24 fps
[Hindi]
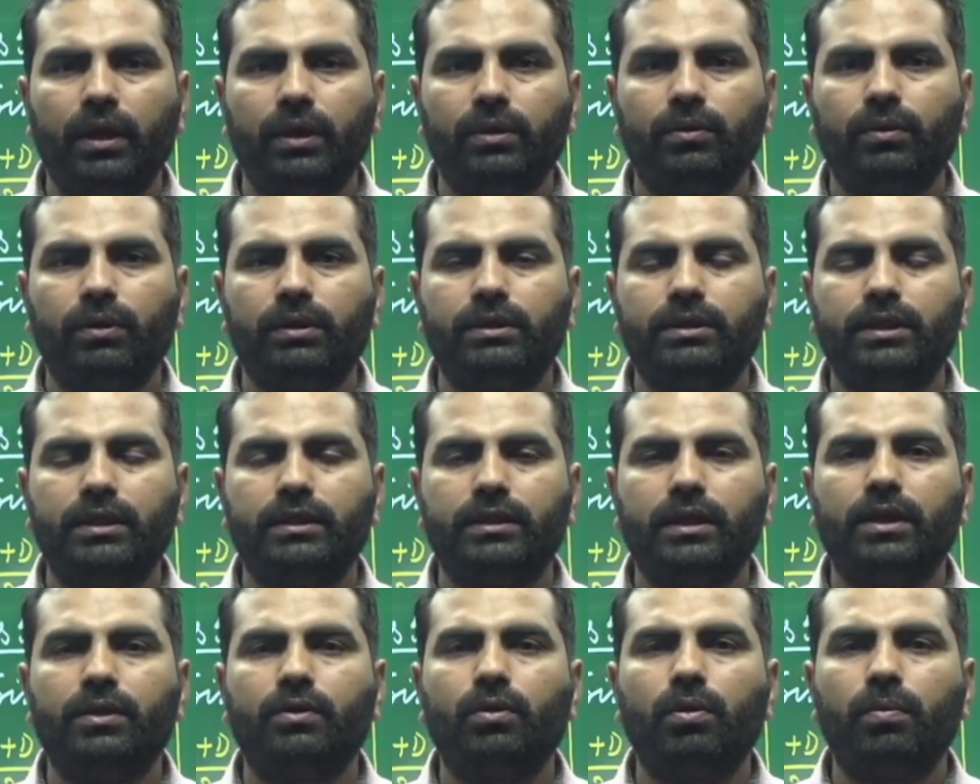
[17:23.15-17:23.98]
तो अच्छे
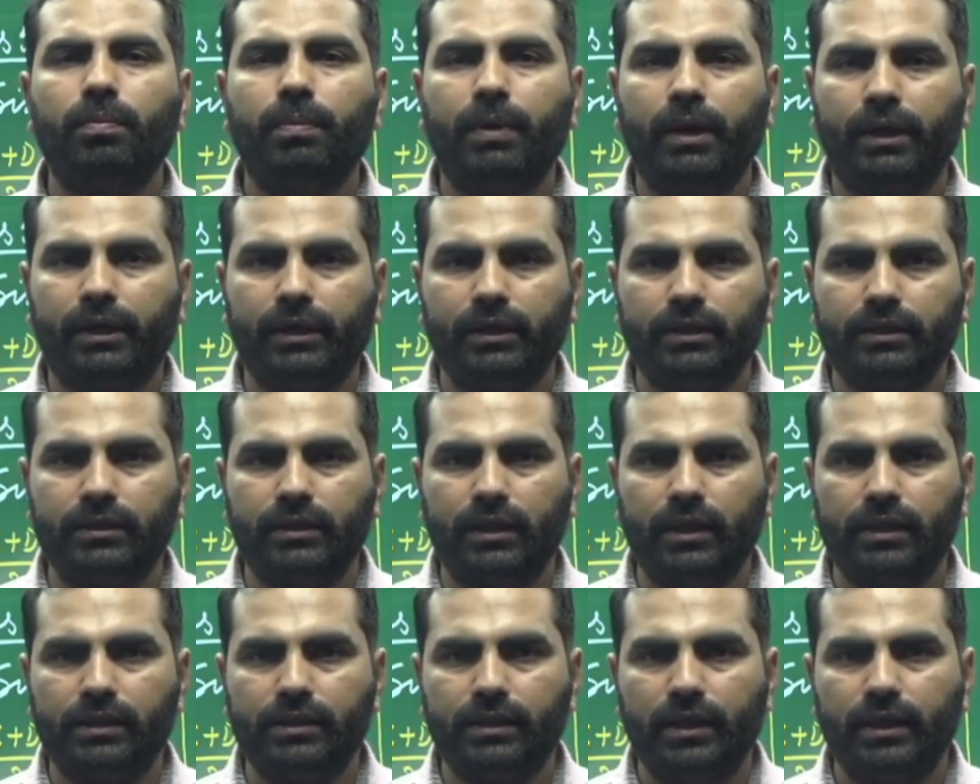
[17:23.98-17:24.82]
से इनको प्रैक्टिस
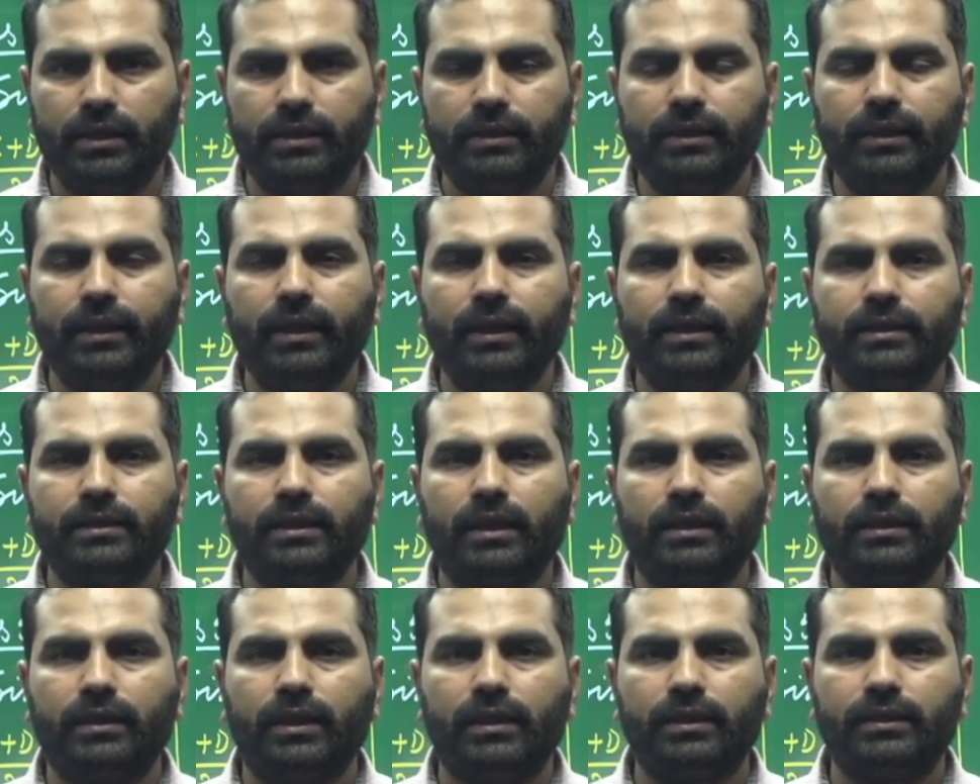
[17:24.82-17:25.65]
कीजिए इसी के
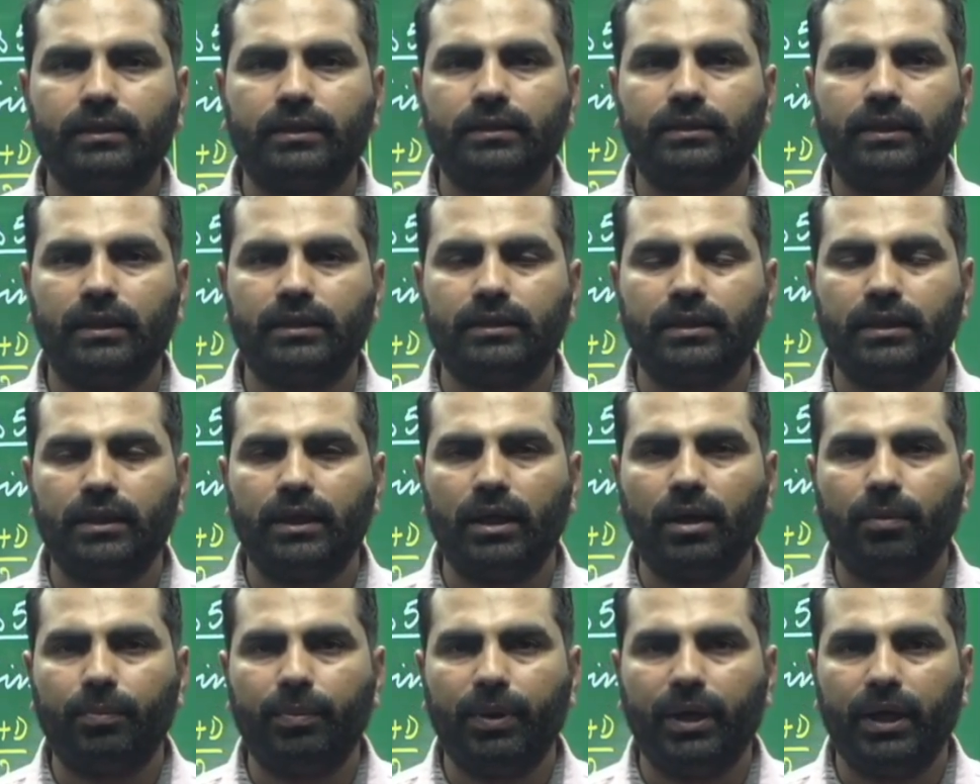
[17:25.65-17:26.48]
साथ आज का सेशन
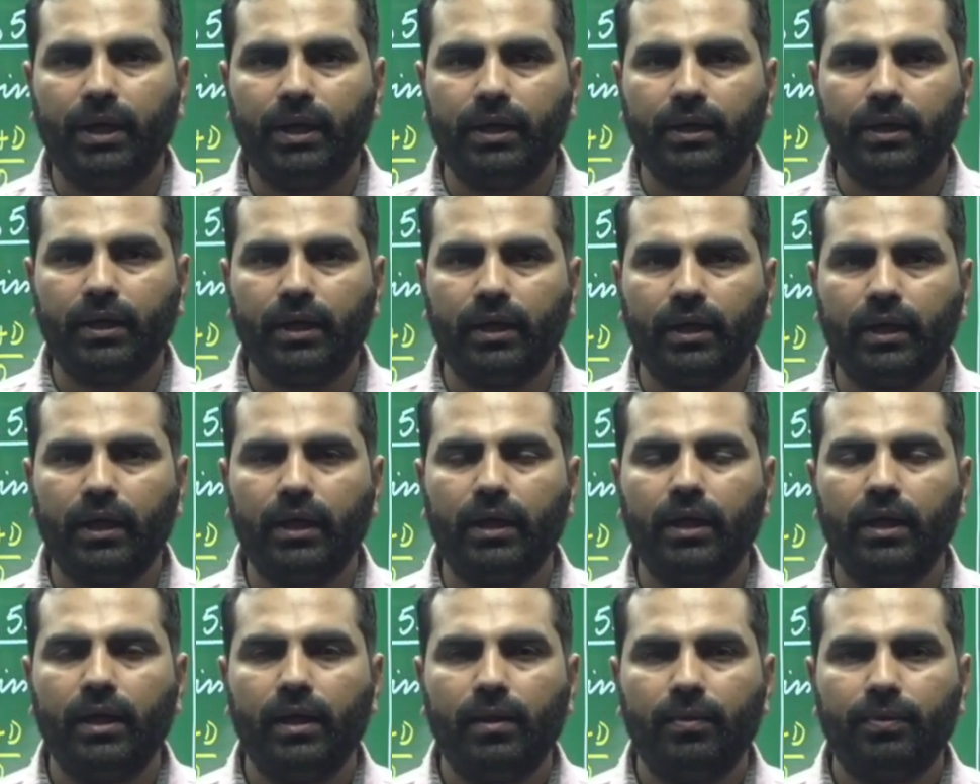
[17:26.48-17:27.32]
यहाँ पे एंड करेंगे
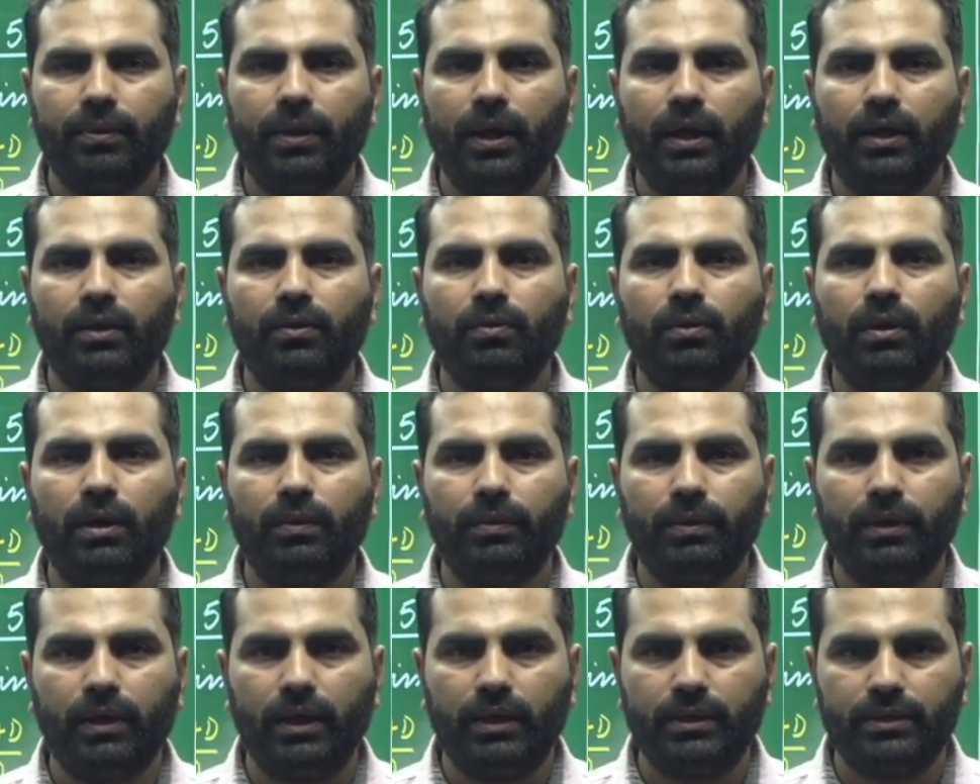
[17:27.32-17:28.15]
थैंक यू एंड हैव
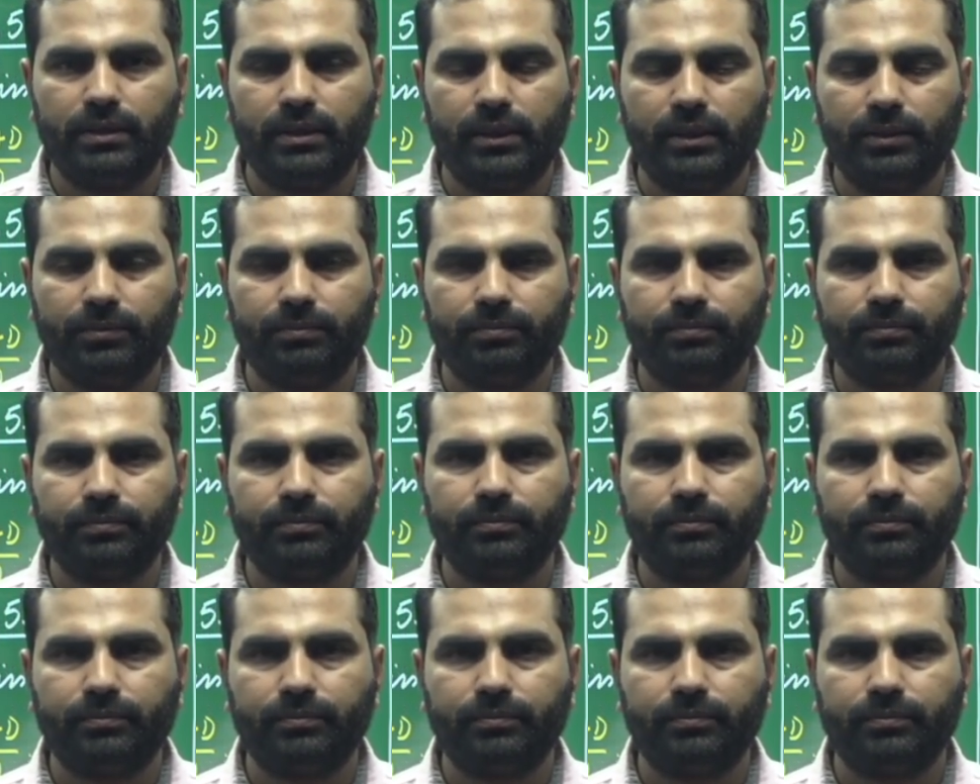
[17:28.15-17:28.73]
अ नाइस डे